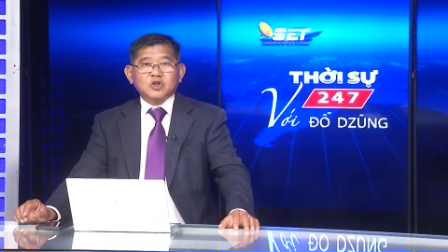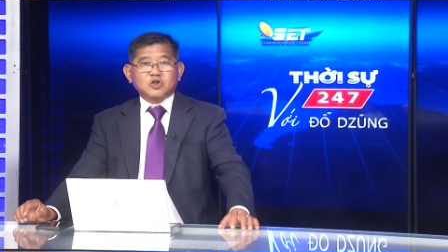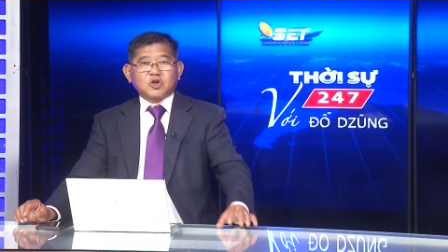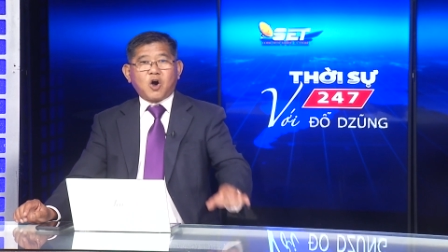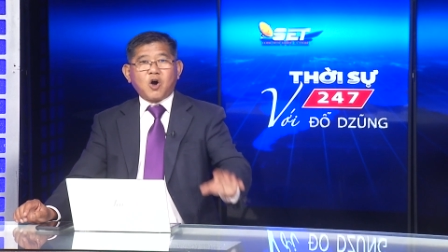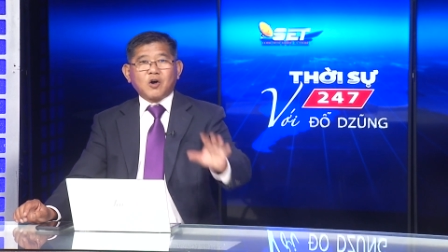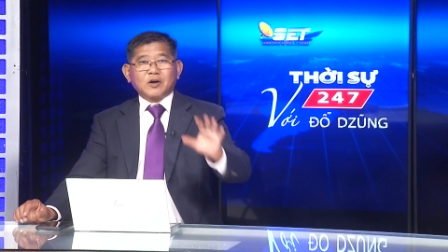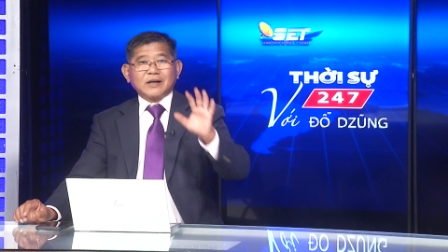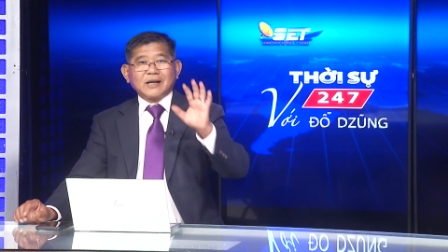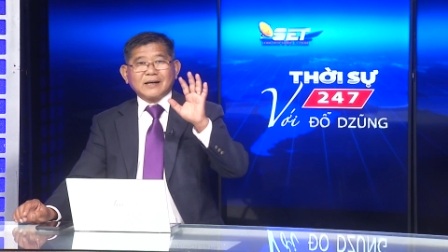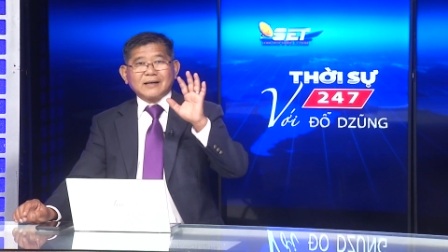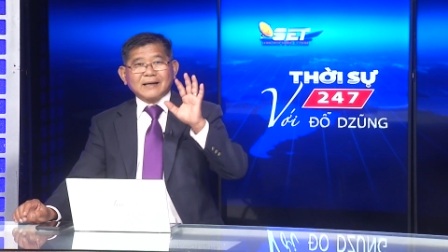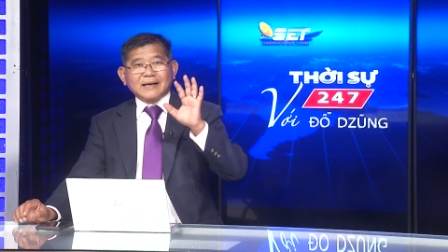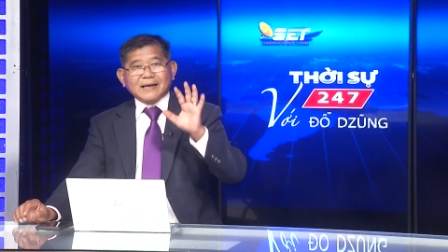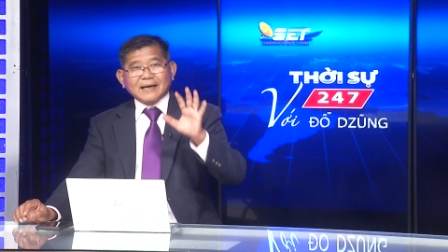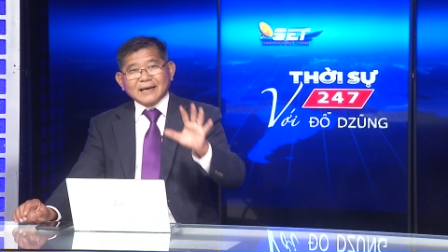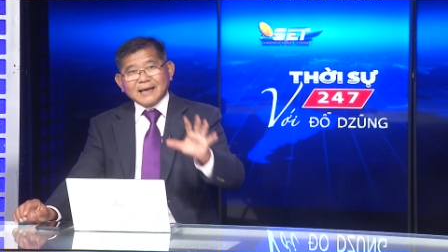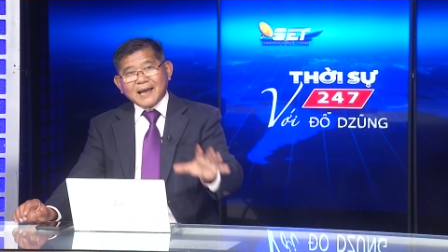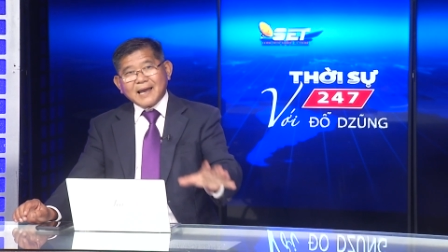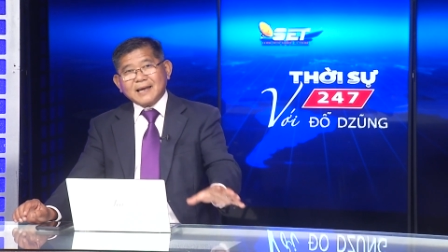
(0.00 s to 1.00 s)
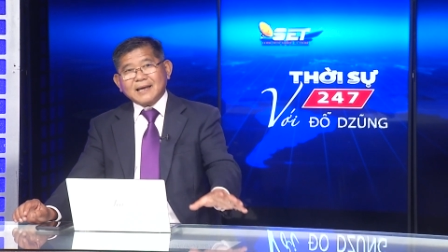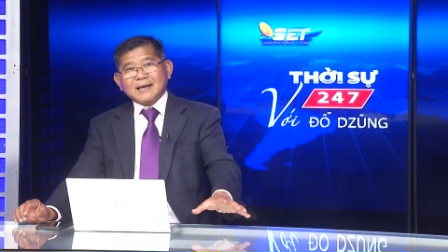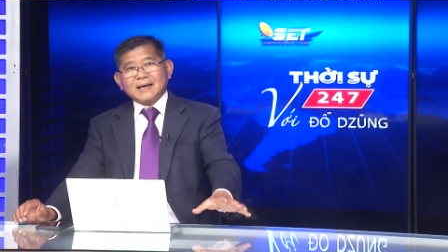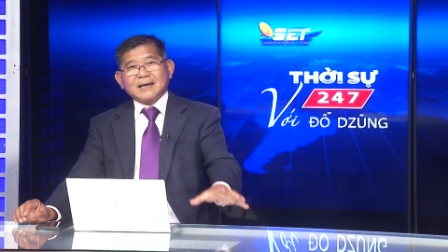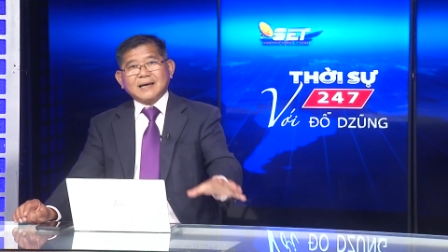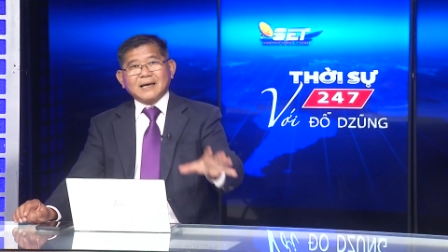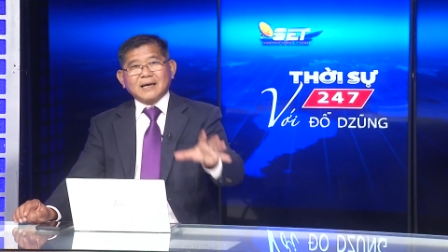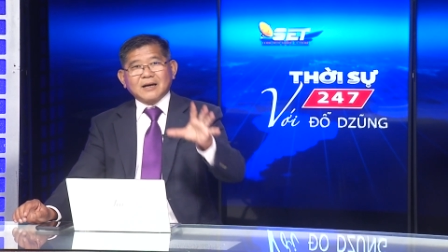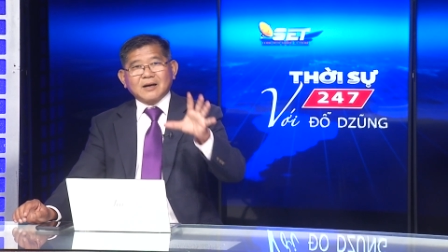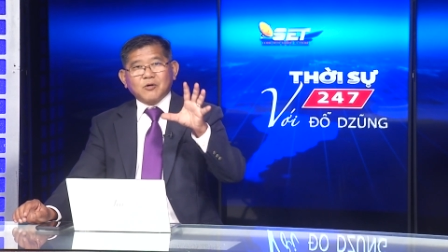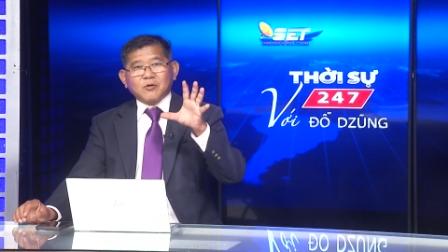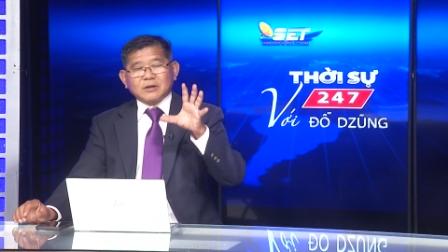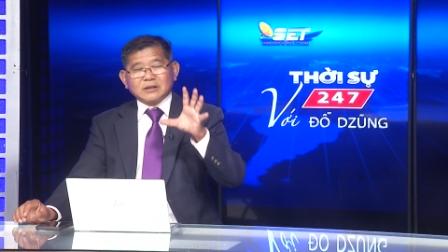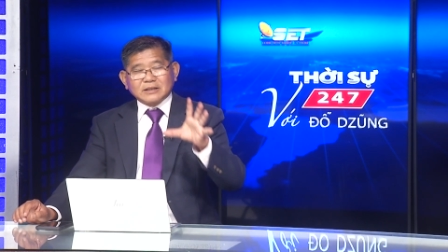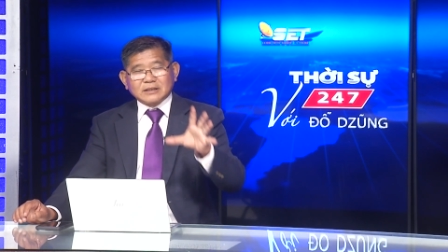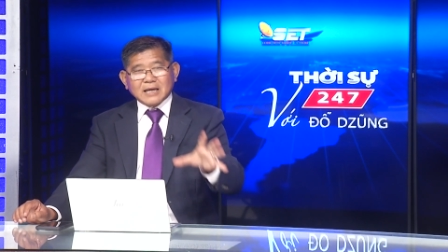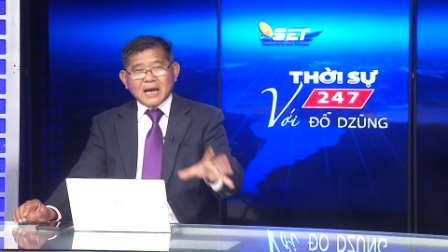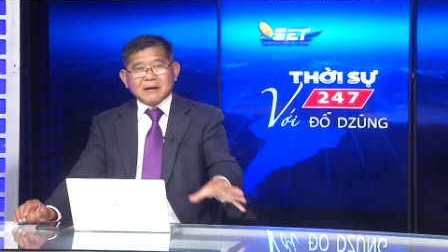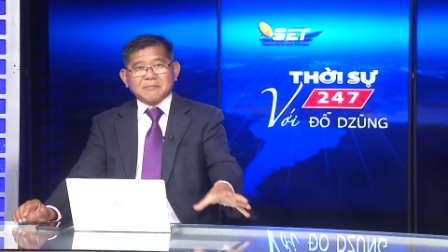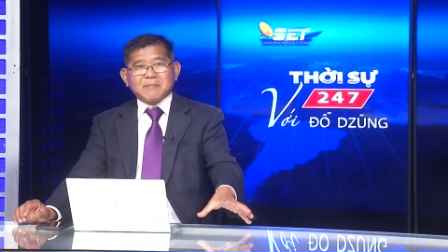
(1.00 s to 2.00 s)
cho nên các cái
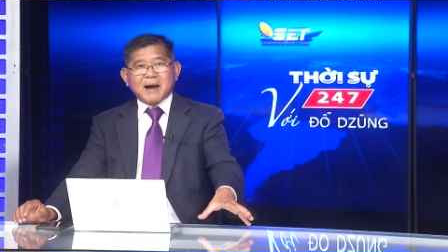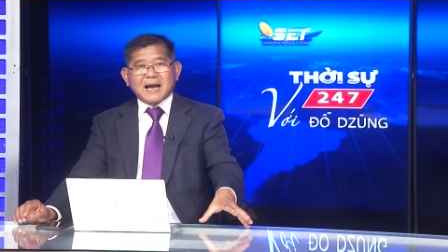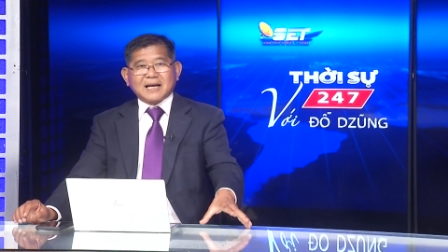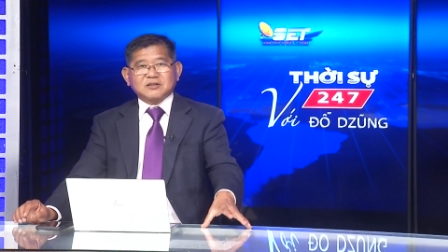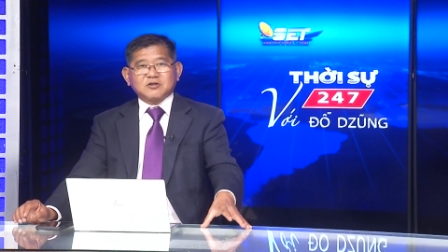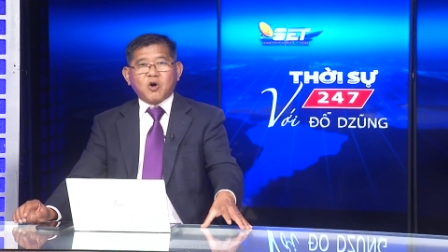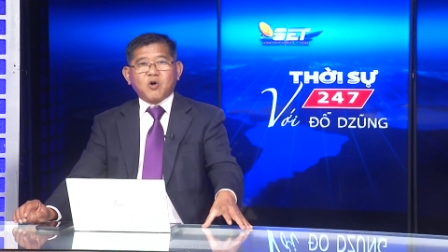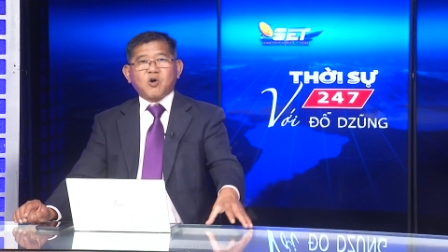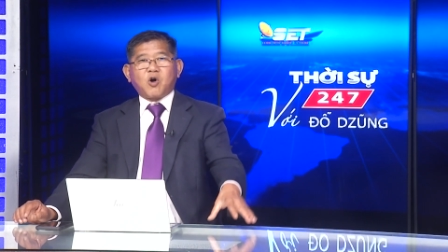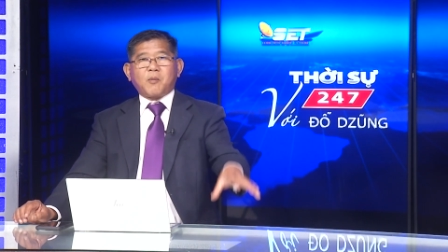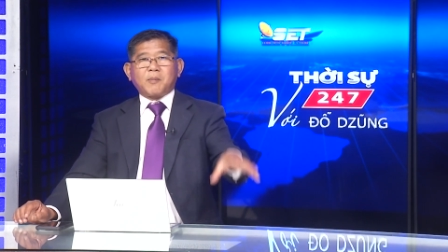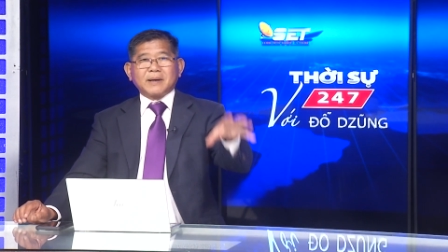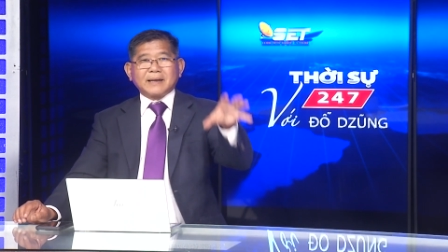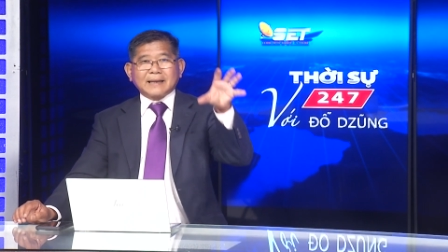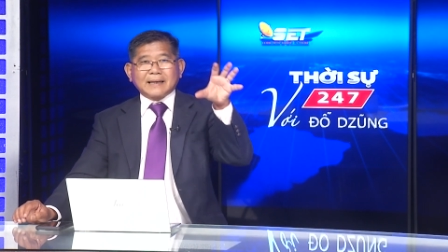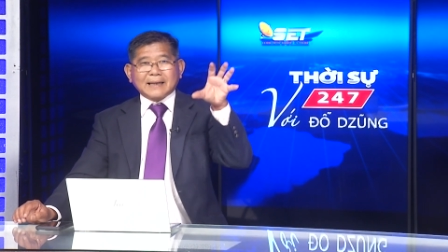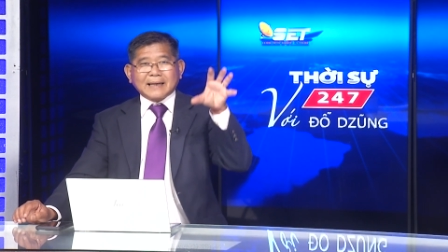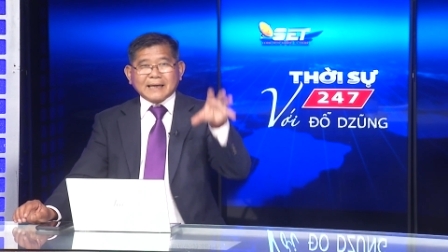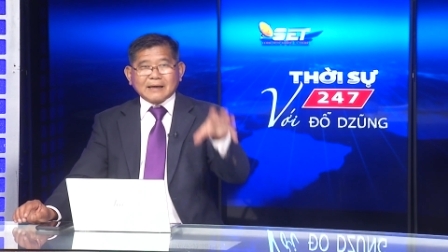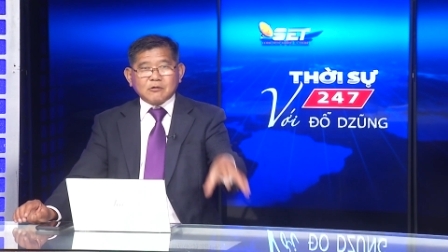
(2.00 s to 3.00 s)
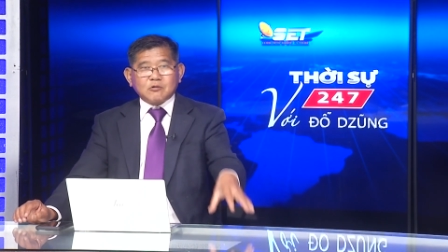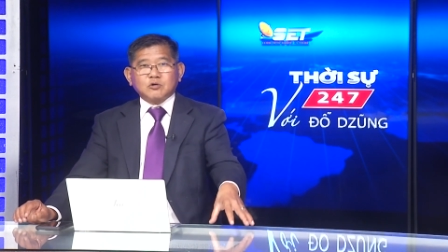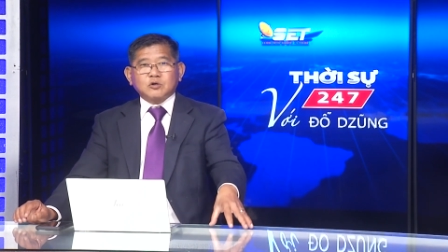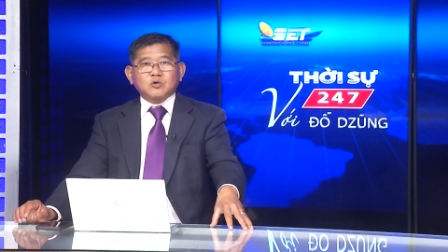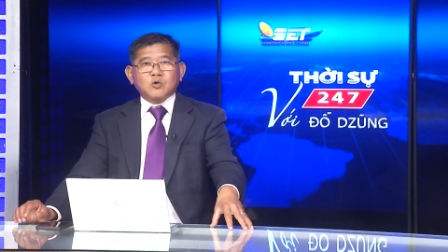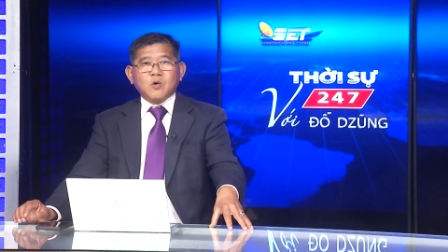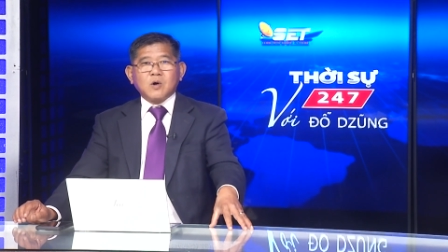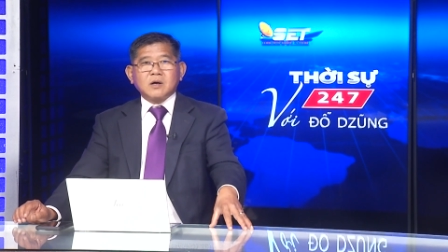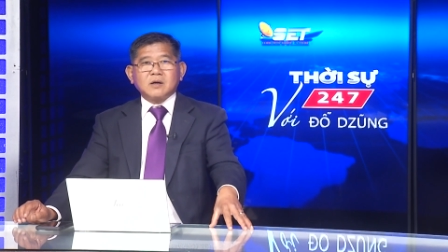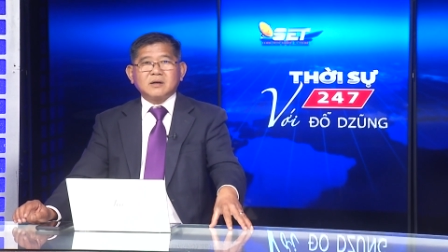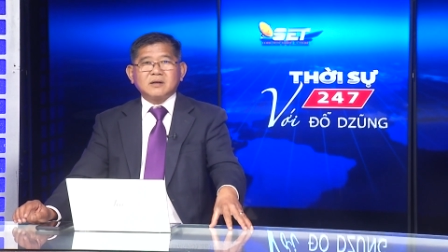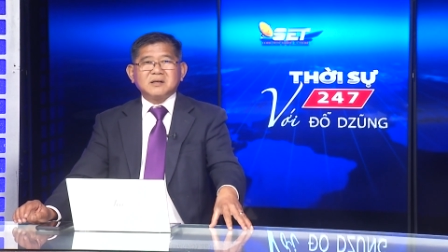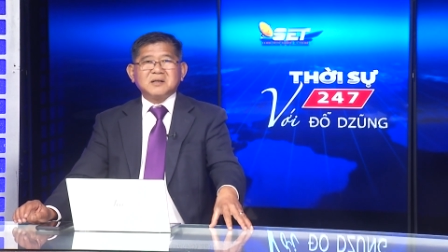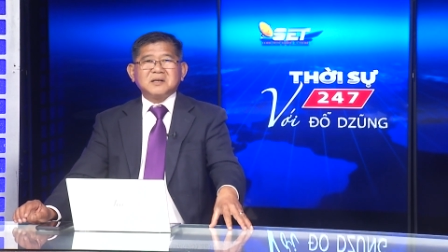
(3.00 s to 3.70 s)
trang mạng xã hội họ mới kéo xuống.